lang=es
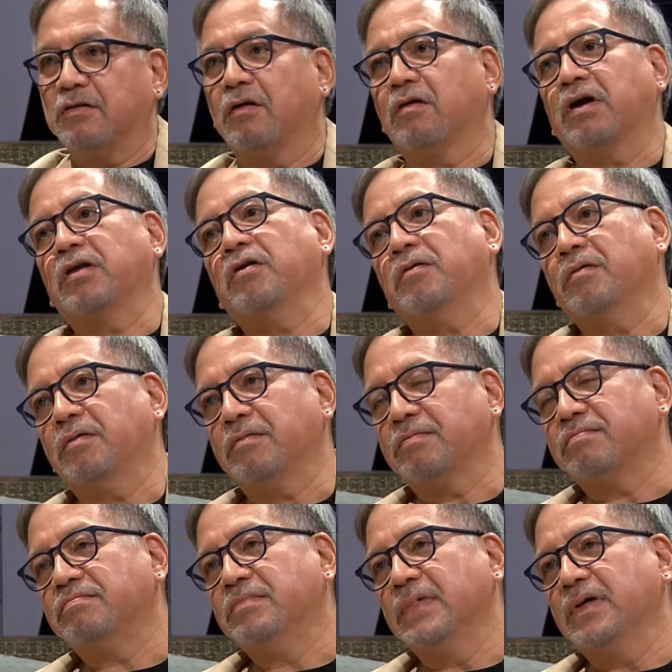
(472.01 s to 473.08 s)
lo que yo
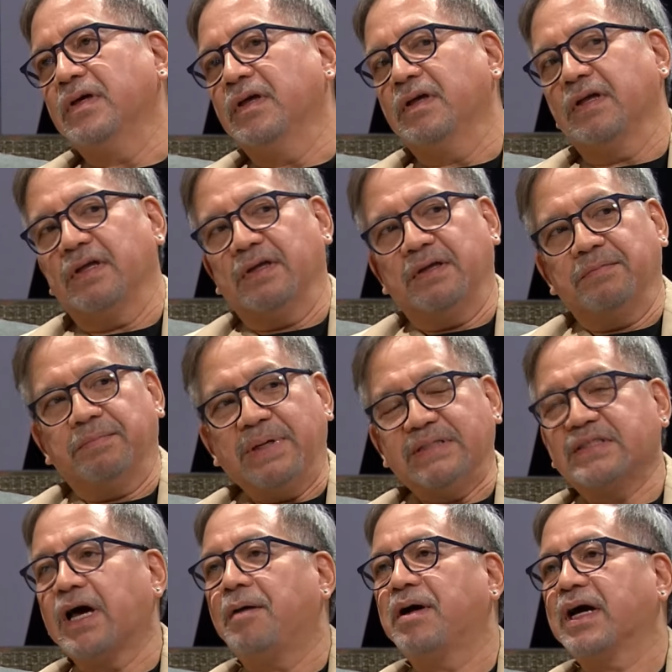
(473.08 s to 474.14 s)
eh,
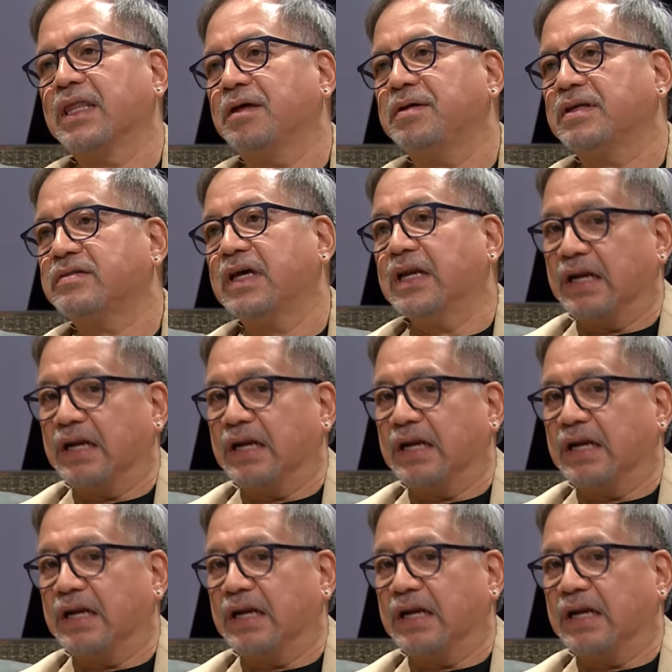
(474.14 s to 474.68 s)
pensaba que debía hacer.